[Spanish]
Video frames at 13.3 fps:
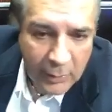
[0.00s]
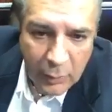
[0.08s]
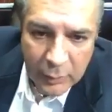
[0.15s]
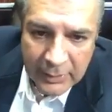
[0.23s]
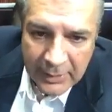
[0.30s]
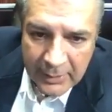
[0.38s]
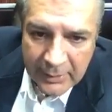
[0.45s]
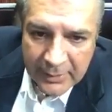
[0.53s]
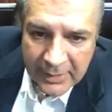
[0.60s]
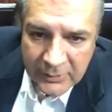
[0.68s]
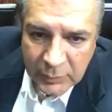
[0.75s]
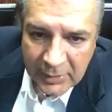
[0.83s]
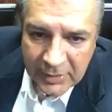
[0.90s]
con el
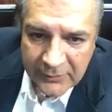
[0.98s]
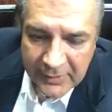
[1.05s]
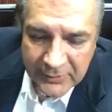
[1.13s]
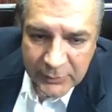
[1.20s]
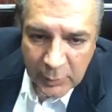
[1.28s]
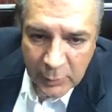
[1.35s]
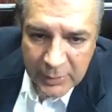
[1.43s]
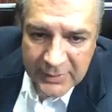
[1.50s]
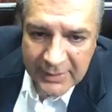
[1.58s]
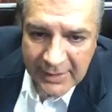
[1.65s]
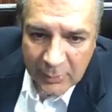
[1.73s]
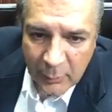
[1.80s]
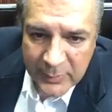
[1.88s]
resto de las fracciones y
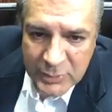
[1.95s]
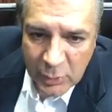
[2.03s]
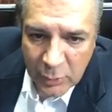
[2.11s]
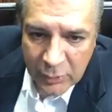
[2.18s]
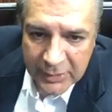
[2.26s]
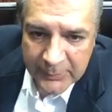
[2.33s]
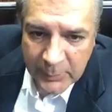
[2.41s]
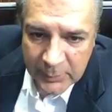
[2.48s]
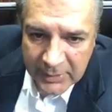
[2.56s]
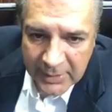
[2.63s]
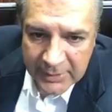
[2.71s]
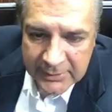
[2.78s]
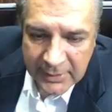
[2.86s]
en la comisión
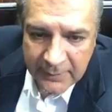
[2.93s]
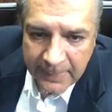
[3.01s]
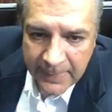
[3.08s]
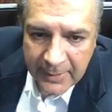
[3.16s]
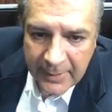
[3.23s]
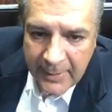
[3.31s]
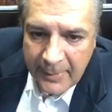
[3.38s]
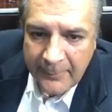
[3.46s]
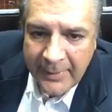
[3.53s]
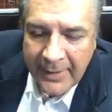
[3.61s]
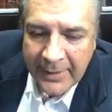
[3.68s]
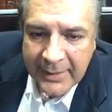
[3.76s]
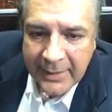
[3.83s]
correspondiente
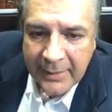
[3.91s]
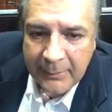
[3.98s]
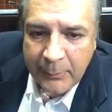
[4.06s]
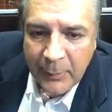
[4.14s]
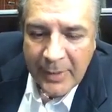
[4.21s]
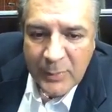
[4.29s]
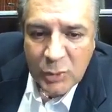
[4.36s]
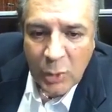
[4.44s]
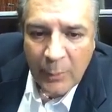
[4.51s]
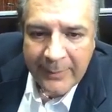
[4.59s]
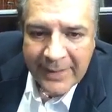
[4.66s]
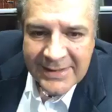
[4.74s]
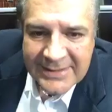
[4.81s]
para que podamos
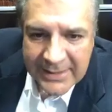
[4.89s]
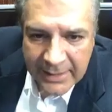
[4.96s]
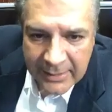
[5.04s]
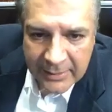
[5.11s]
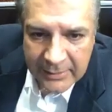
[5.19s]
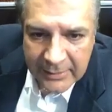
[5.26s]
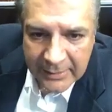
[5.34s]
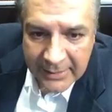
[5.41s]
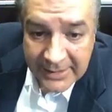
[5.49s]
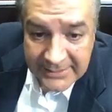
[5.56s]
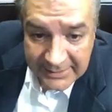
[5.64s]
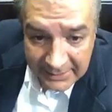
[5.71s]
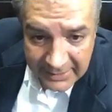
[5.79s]
convencer que
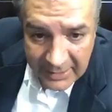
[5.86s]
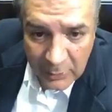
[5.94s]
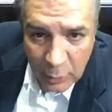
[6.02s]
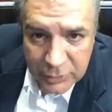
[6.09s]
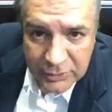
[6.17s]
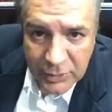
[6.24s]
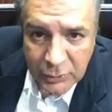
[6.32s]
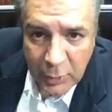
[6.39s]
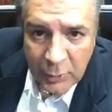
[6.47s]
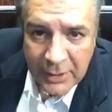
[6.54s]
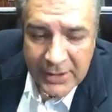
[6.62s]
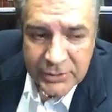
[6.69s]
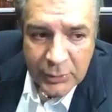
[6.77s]
hasta el día de hoy, te soy
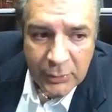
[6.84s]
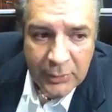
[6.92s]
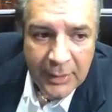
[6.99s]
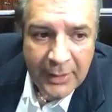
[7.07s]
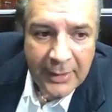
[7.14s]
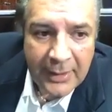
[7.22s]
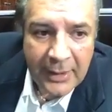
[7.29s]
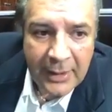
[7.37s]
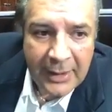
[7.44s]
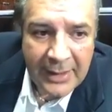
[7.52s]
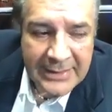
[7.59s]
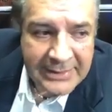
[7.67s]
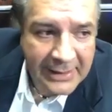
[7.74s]
honesto,
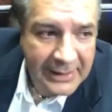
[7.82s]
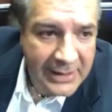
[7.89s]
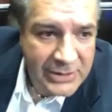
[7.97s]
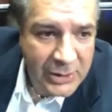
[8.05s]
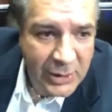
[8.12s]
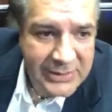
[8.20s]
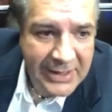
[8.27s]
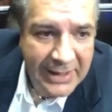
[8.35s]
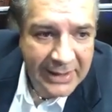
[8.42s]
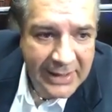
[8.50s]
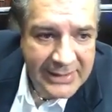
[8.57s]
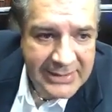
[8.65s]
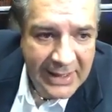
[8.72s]
las declaraciones
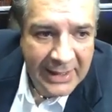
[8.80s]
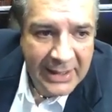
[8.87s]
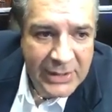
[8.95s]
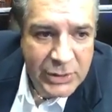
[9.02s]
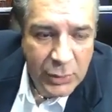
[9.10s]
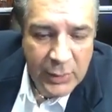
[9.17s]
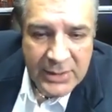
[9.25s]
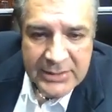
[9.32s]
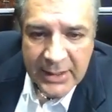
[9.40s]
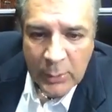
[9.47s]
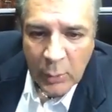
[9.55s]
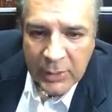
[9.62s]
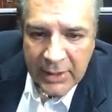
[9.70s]
que se han hecho es
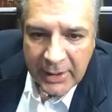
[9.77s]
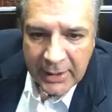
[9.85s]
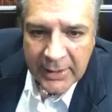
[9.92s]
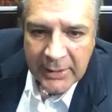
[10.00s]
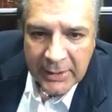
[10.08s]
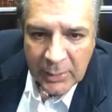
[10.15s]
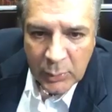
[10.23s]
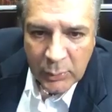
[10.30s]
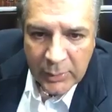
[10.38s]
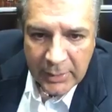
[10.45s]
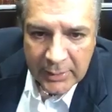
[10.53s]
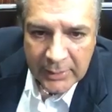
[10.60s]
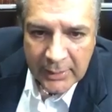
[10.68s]
que no quieren
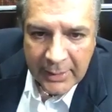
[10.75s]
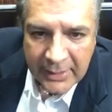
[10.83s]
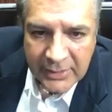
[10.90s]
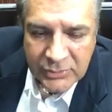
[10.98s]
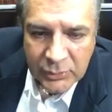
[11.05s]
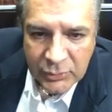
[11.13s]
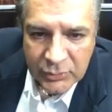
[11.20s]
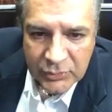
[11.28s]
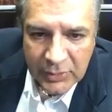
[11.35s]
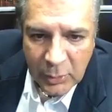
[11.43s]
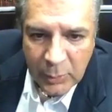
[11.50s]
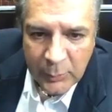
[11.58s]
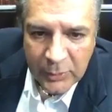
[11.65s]
incluir a estos
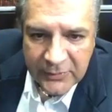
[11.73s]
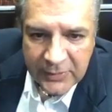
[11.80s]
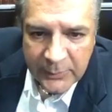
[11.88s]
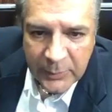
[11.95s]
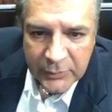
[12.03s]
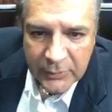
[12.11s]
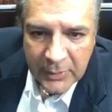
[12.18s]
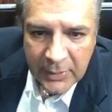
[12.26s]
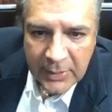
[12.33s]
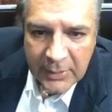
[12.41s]
cinco municipios.